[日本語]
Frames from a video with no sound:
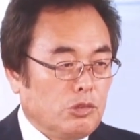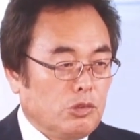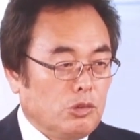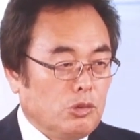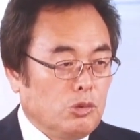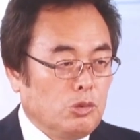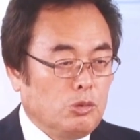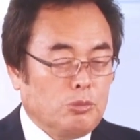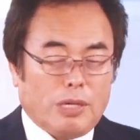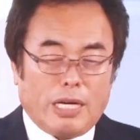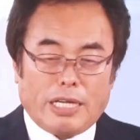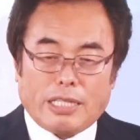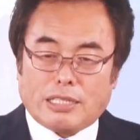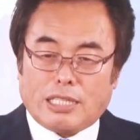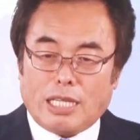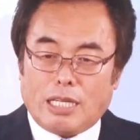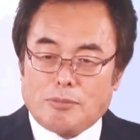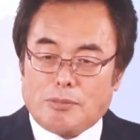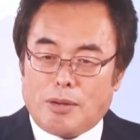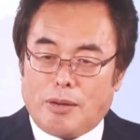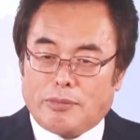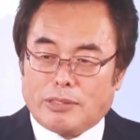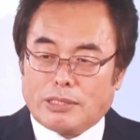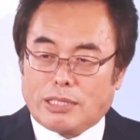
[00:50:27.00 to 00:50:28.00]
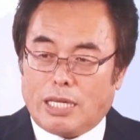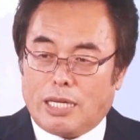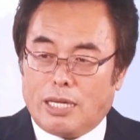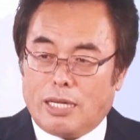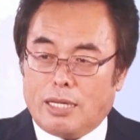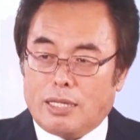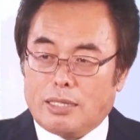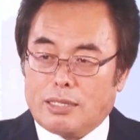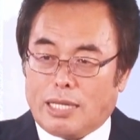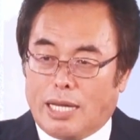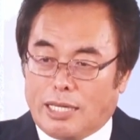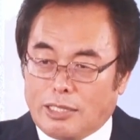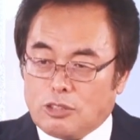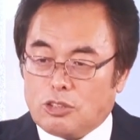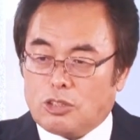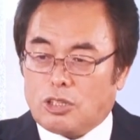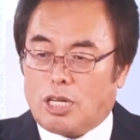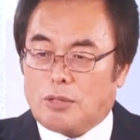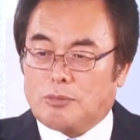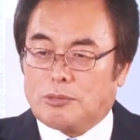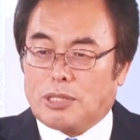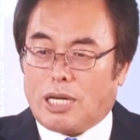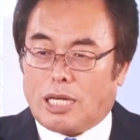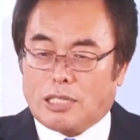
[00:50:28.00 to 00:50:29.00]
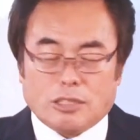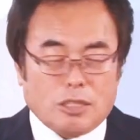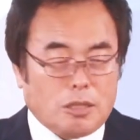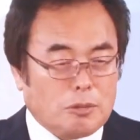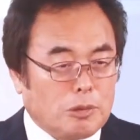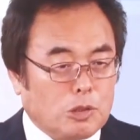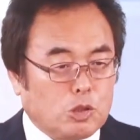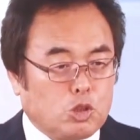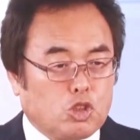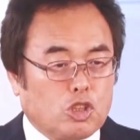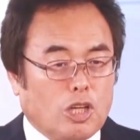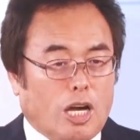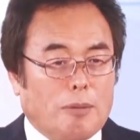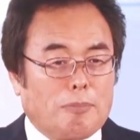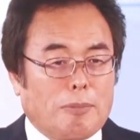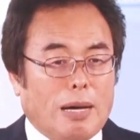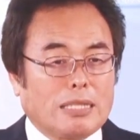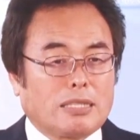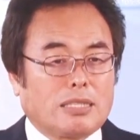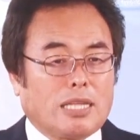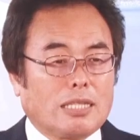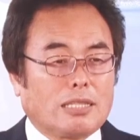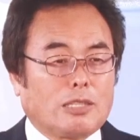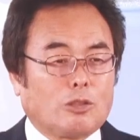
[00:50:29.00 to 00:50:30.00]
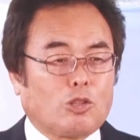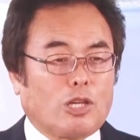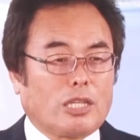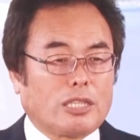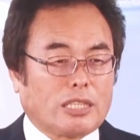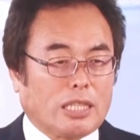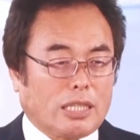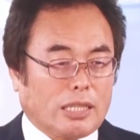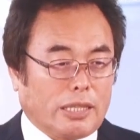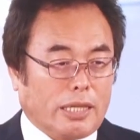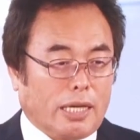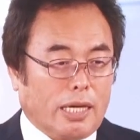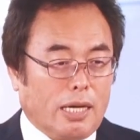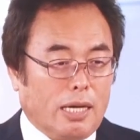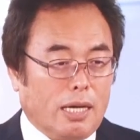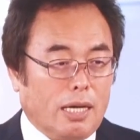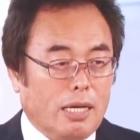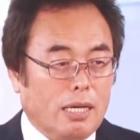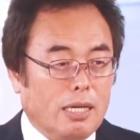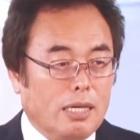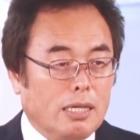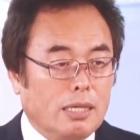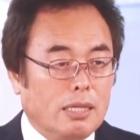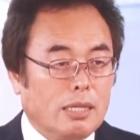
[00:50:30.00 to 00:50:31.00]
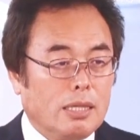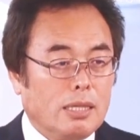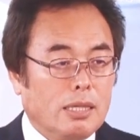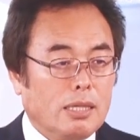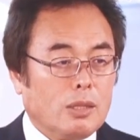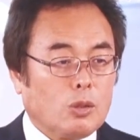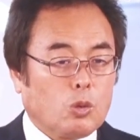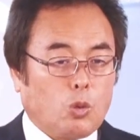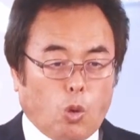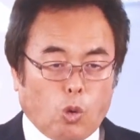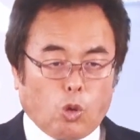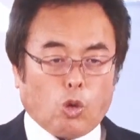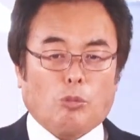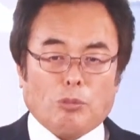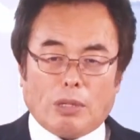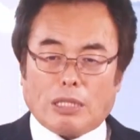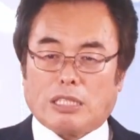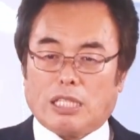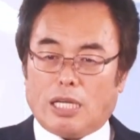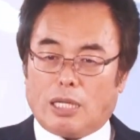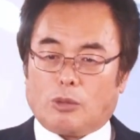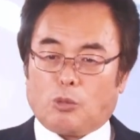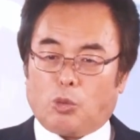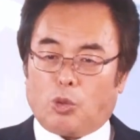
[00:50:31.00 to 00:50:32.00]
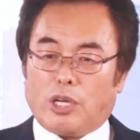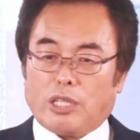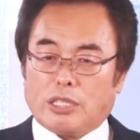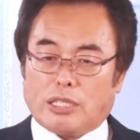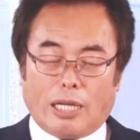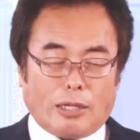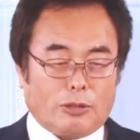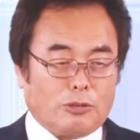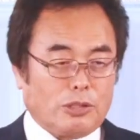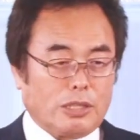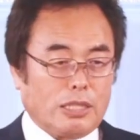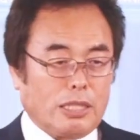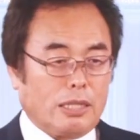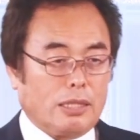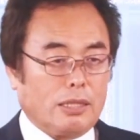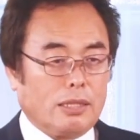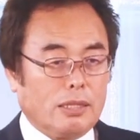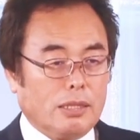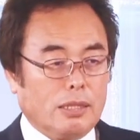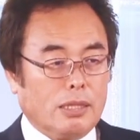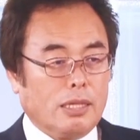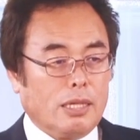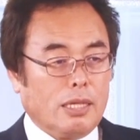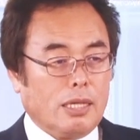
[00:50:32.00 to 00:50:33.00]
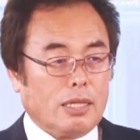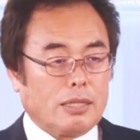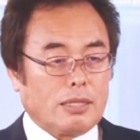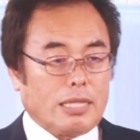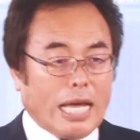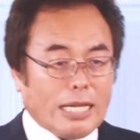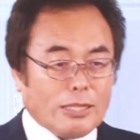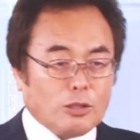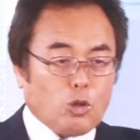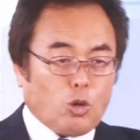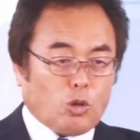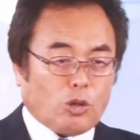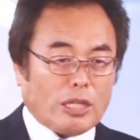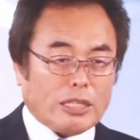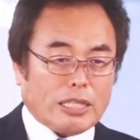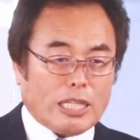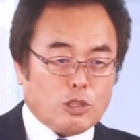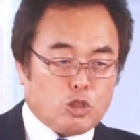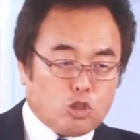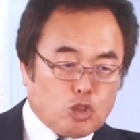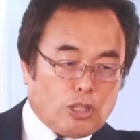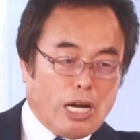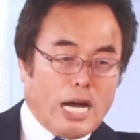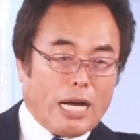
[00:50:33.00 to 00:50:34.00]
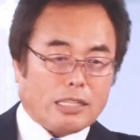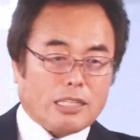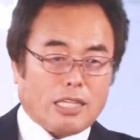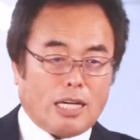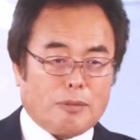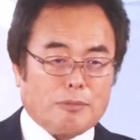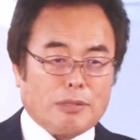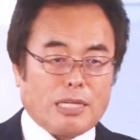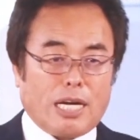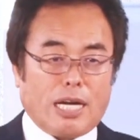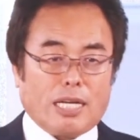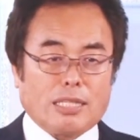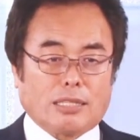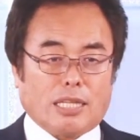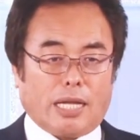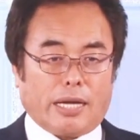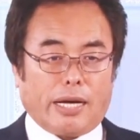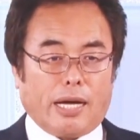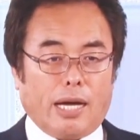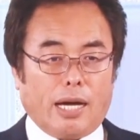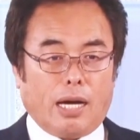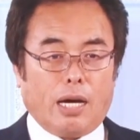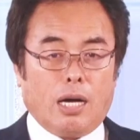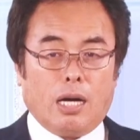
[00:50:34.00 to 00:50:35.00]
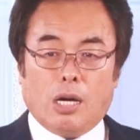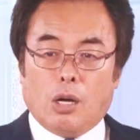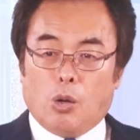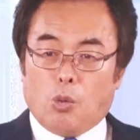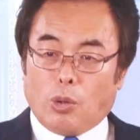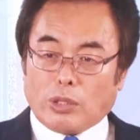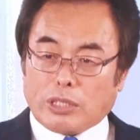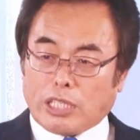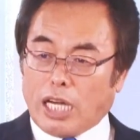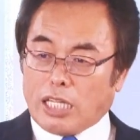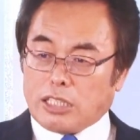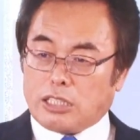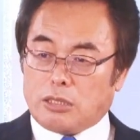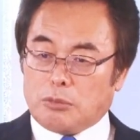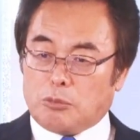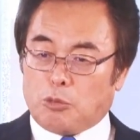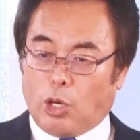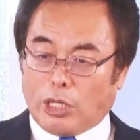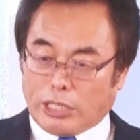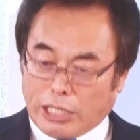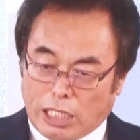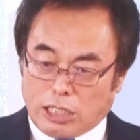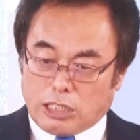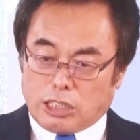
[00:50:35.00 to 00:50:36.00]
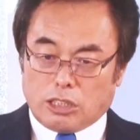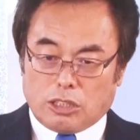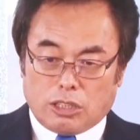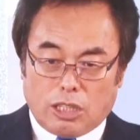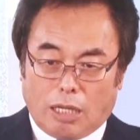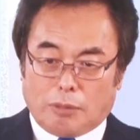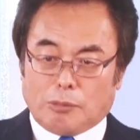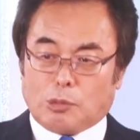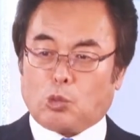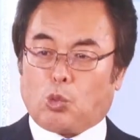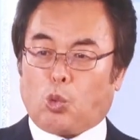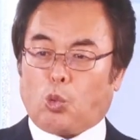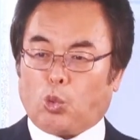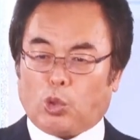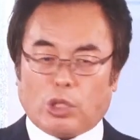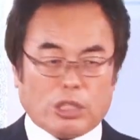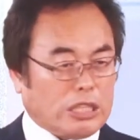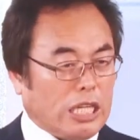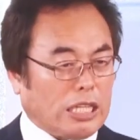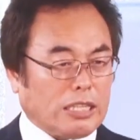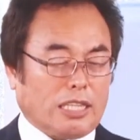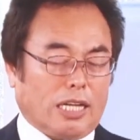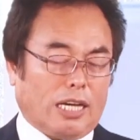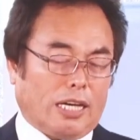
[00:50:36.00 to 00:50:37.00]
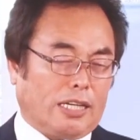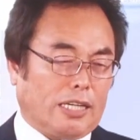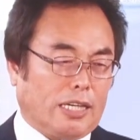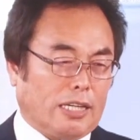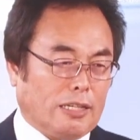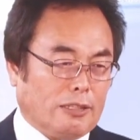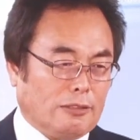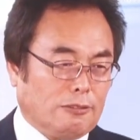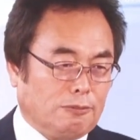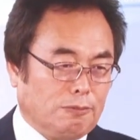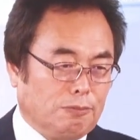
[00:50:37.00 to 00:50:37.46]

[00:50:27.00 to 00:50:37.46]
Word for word: 生まれて今まで何十年も何十年も主が待っていてくださったからここまで来れたのに何度かで主が諦められたら私も私すらもここに立てられない